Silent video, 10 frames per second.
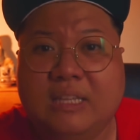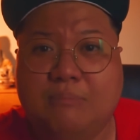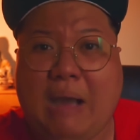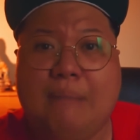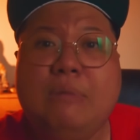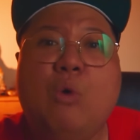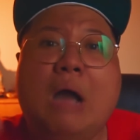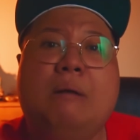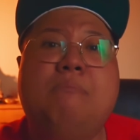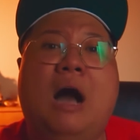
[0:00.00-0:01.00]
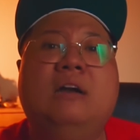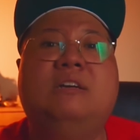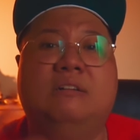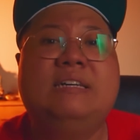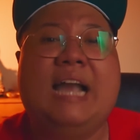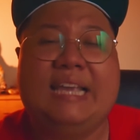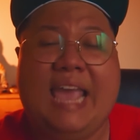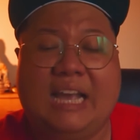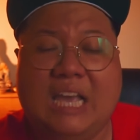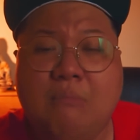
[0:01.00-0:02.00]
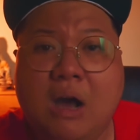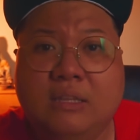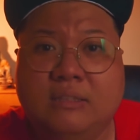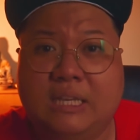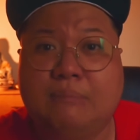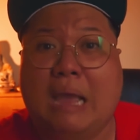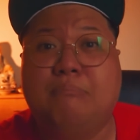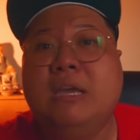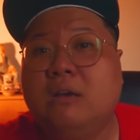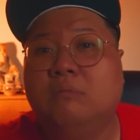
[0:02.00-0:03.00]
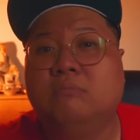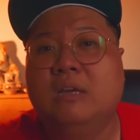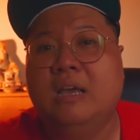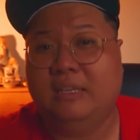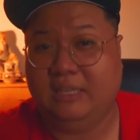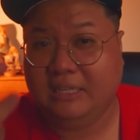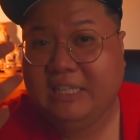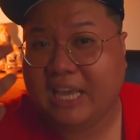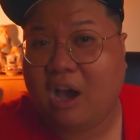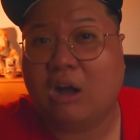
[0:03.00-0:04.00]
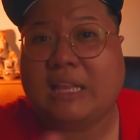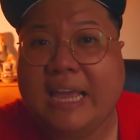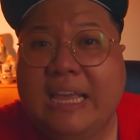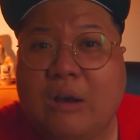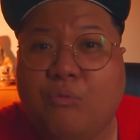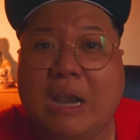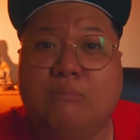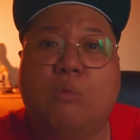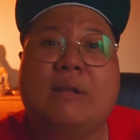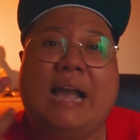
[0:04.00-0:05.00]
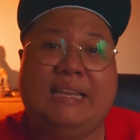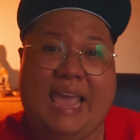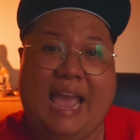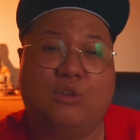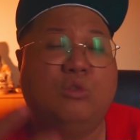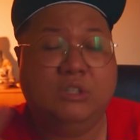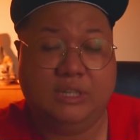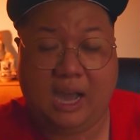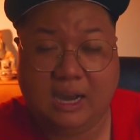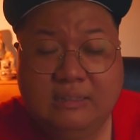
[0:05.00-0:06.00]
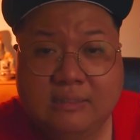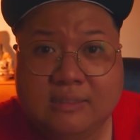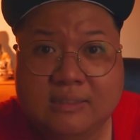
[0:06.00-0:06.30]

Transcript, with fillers: thì bà mới qua bà mở cửa căn nhà cái bên thì các bạn biết không những gì họ thấy không phải là một căn nhà cho người ở